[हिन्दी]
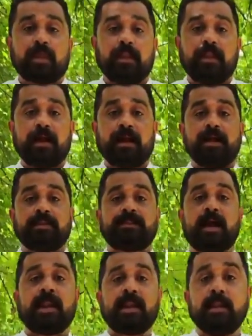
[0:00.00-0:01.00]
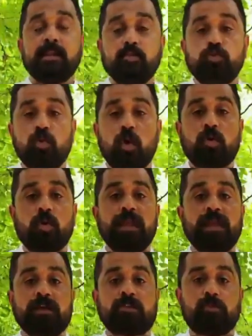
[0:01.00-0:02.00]
लगातार हिंदुओं को
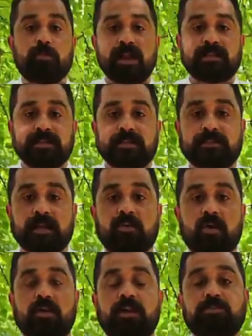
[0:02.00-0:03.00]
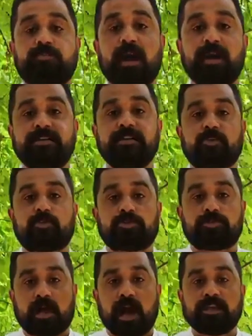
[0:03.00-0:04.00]
लेकर जो मानसिकता कांग्रेस पार्टी और
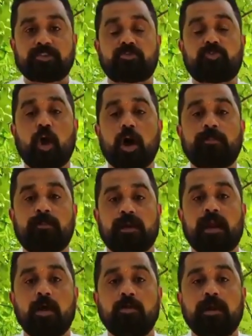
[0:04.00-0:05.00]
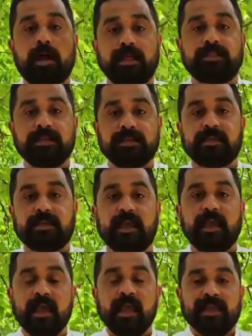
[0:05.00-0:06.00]
खास तौर पर राहुल गांधी की
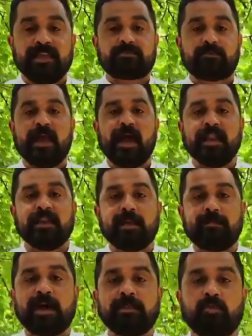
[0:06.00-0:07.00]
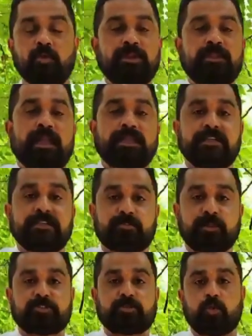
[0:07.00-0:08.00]
है इस बयान के बाद पूरी तरह से
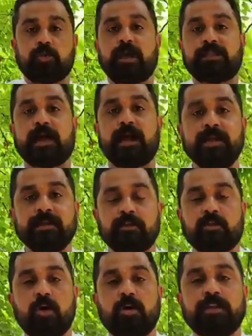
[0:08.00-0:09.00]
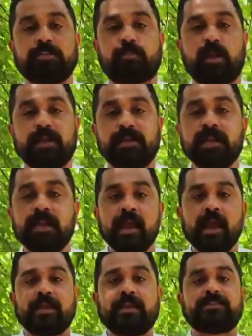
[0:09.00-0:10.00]
स्पष्ट हो जाता है कि कांग्रेस पार्टी
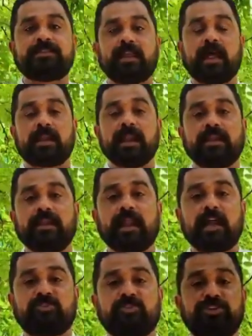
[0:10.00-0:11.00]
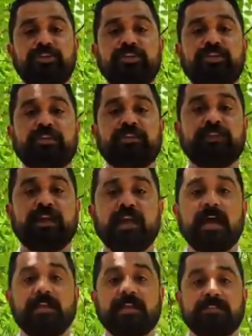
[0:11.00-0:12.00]
किस धर्रे की राजनीति करती है
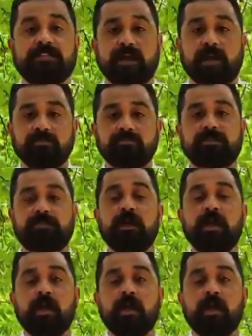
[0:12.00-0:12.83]
यानी कि धर्म से